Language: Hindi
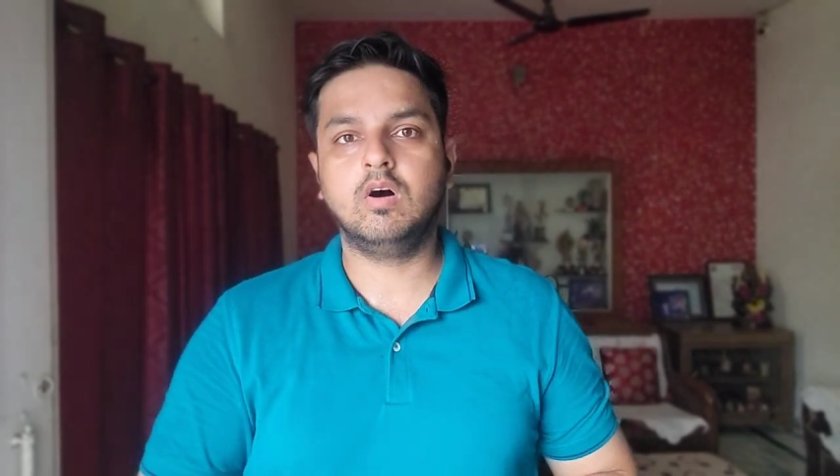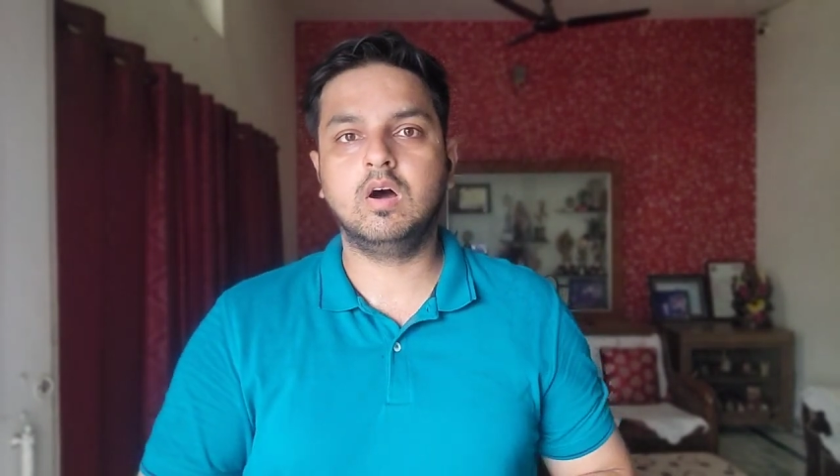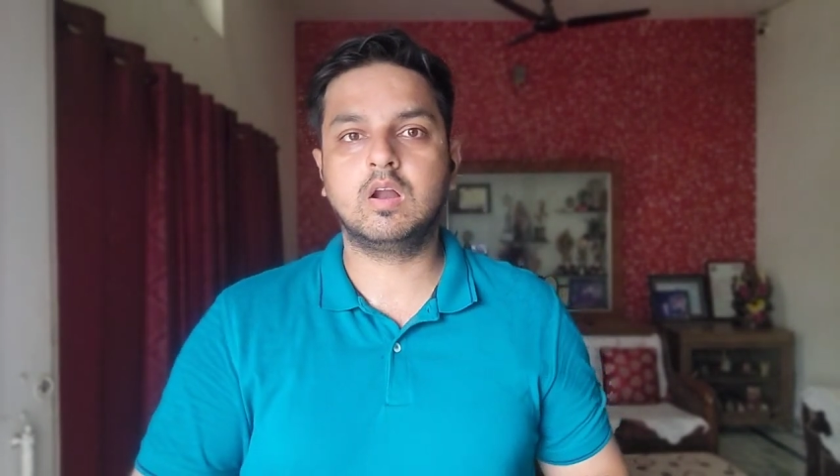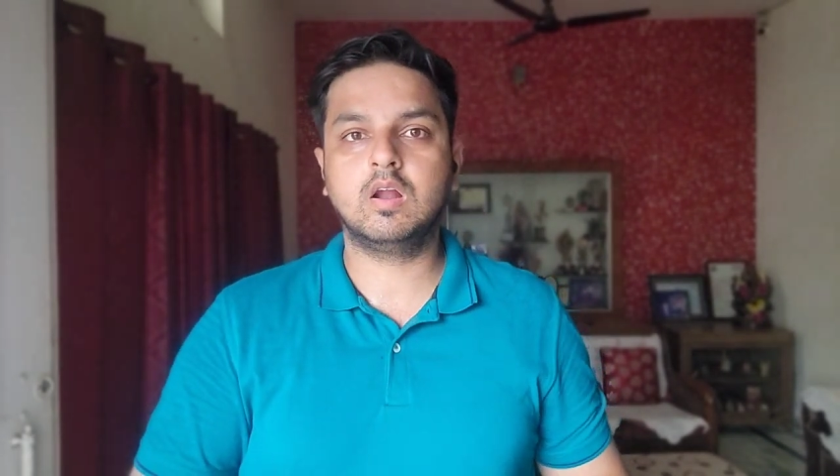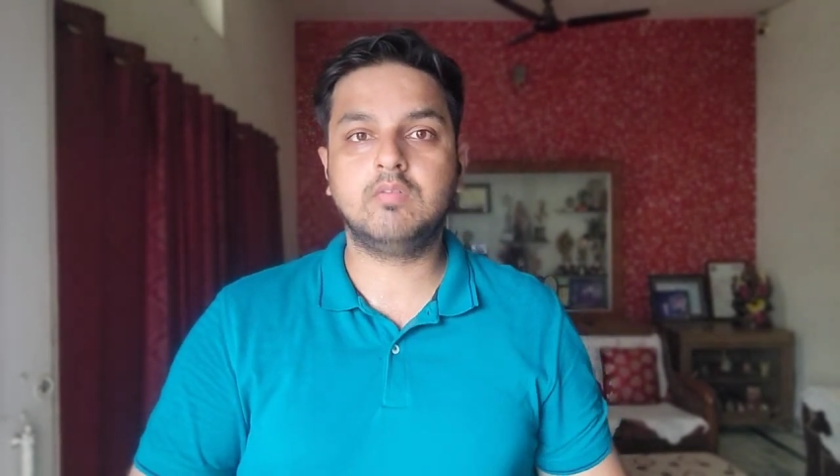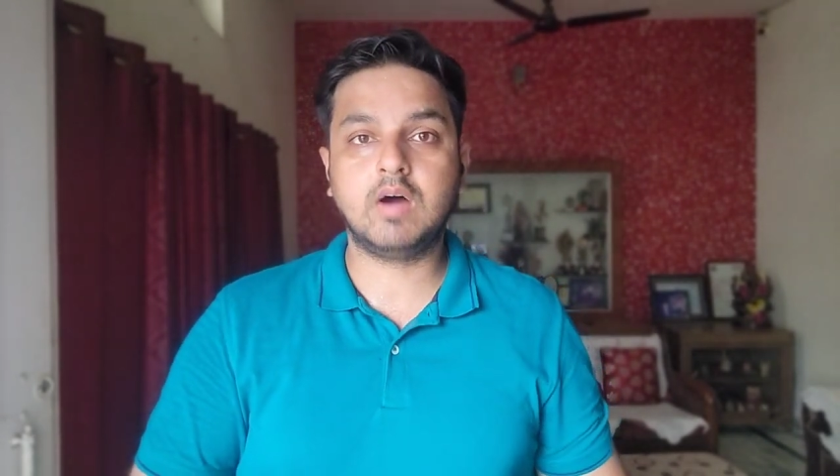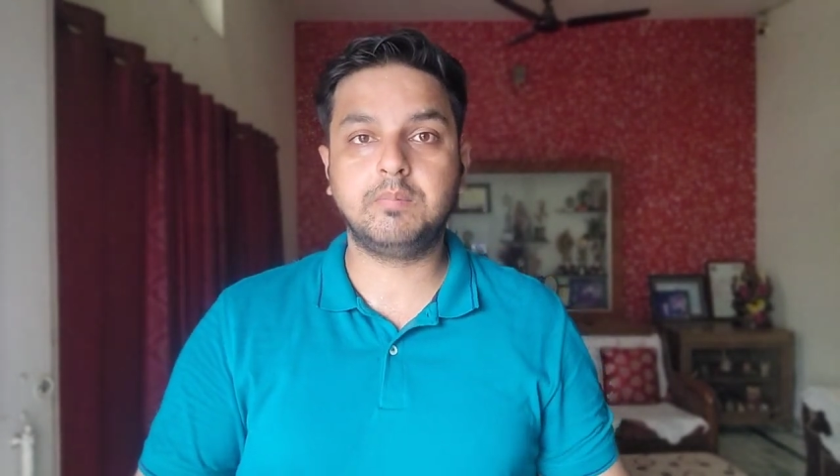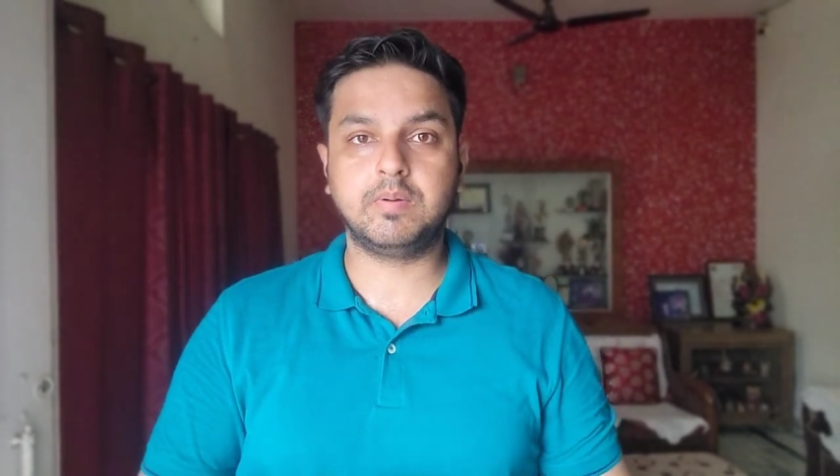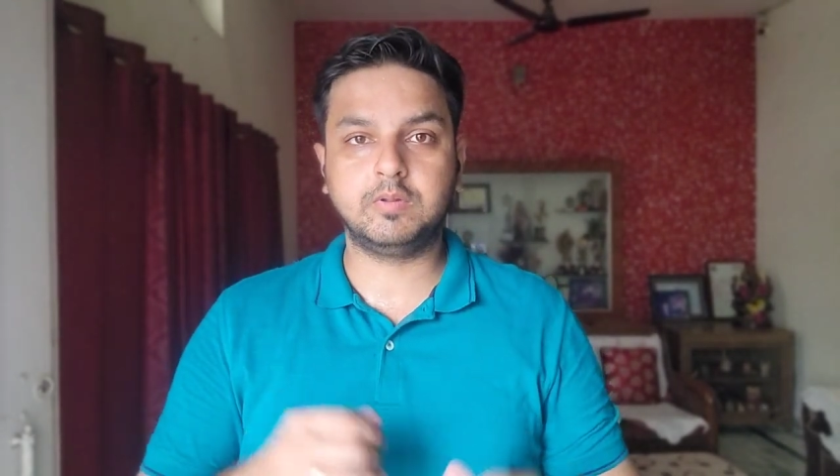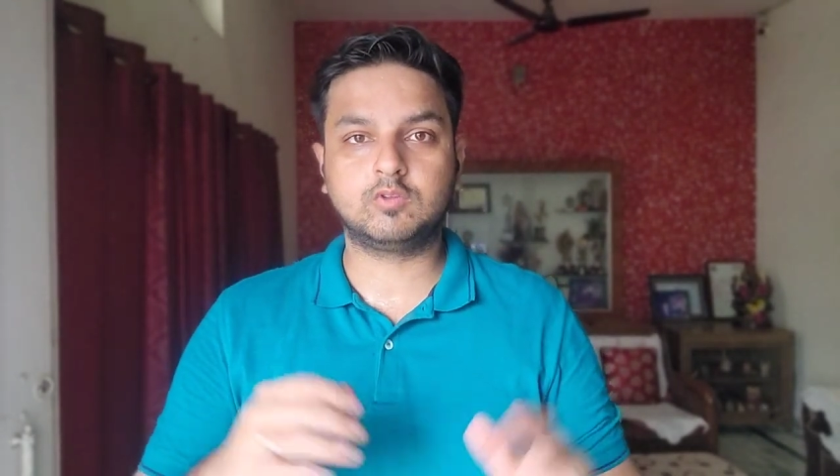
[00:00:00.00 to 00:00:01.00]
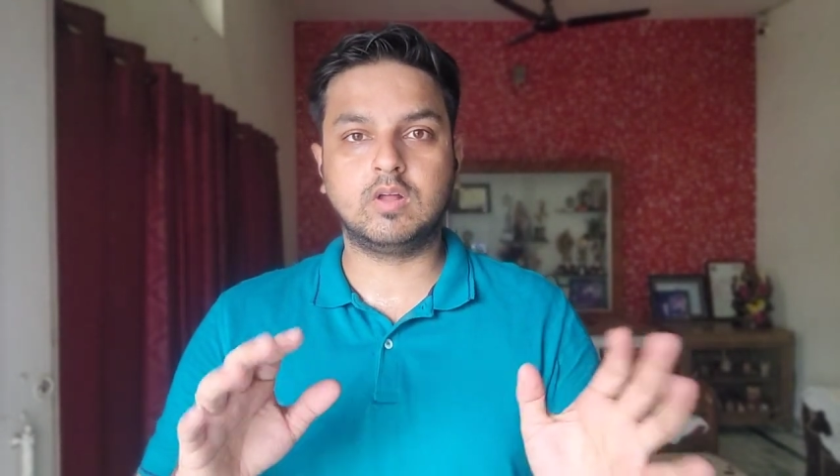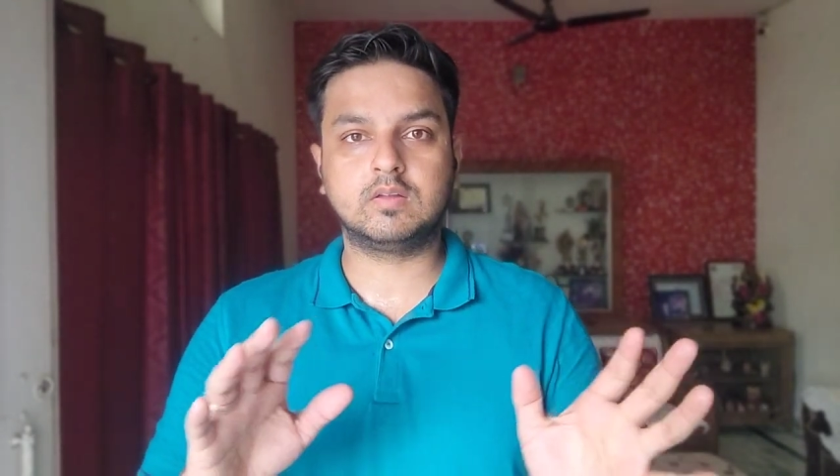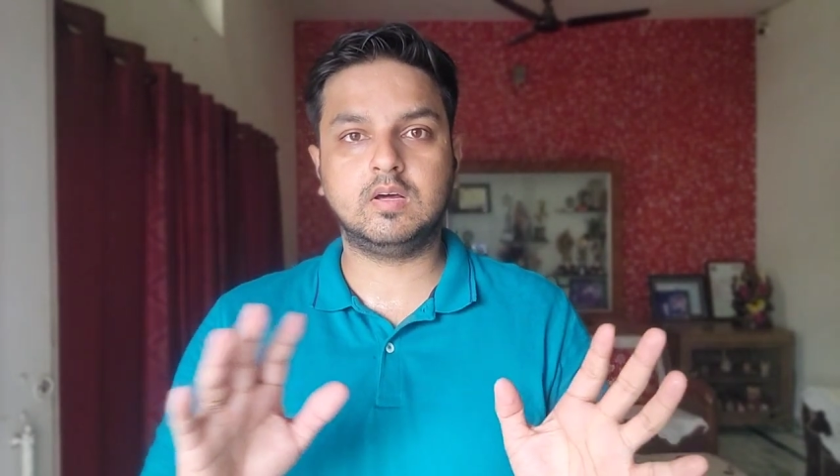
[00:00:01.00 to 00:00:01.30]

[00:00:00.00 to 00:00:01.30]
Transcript: और वहाँ पर भी थोड़ा